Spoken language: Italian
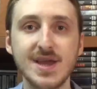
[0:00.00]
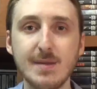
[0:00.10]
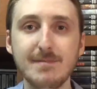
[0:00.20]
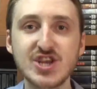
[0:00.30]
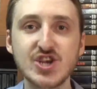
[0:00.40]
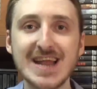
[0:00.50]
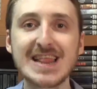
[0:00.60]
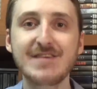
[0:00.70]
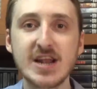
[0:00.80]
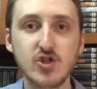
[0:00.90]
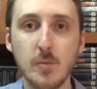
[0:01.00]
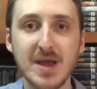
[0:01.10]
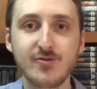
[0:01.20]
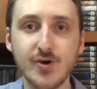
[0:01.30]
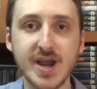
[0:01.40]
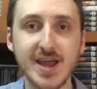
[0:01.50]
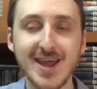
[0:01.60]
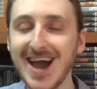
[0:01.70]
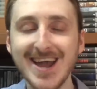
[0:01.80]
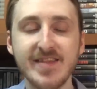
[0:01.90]
Immaginatevi il doppiatore
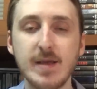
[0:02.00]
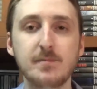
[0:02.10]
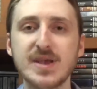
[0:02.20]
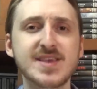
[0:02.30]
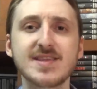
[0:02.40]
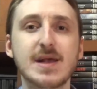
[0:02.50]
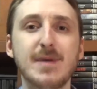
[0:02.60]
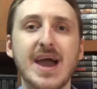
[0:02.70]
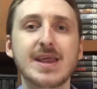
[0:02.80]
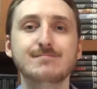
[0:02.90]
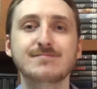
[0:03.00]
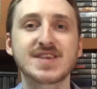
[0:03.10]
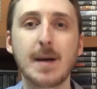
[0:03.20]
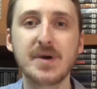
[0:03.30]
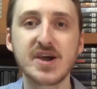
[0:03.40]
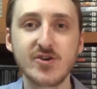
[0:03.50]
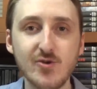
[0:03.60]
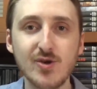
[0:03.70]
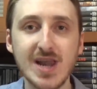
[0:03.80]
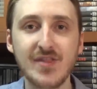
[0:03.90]
che, ai tempi, senza magari saper
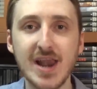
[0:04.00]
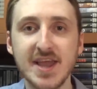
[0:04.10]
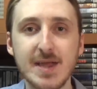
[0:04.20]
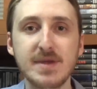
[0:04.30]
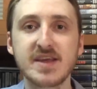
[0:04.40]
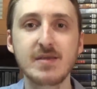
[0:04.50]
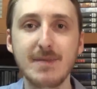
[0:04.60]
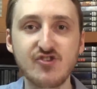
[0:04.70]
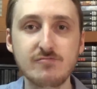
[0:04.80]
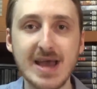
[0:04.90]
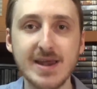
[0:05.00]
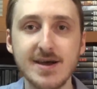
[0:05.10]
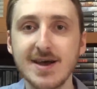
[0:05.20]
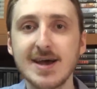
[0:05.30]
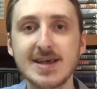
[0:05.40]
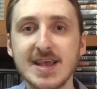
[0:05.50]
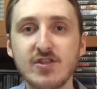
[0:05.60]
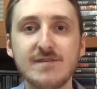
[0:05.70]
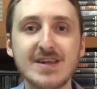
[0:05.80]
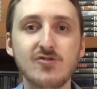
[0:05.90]
nulla della gimmick di Macho Man, si è
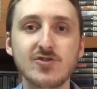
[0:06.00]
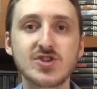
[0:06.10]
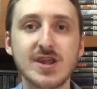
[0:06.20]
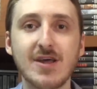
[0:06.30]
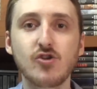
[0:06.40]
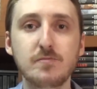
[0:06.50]
trovato costretto a